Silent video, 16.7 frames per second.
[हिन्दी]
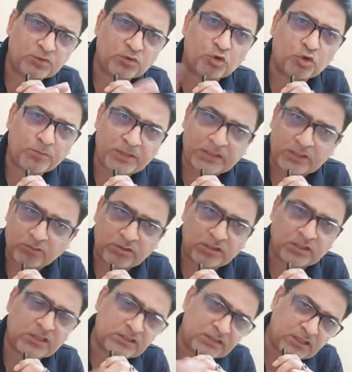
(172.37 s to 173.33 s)
सौ रुपये इधर
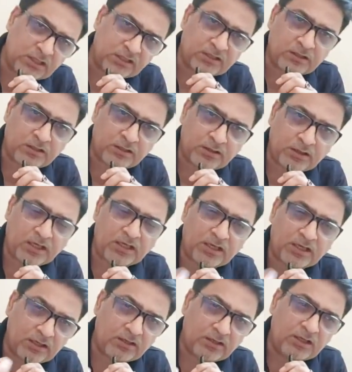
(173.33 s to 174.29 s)
उधर किसी का
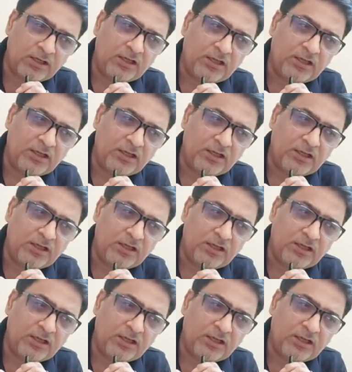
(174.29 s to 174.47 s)
अलग अलग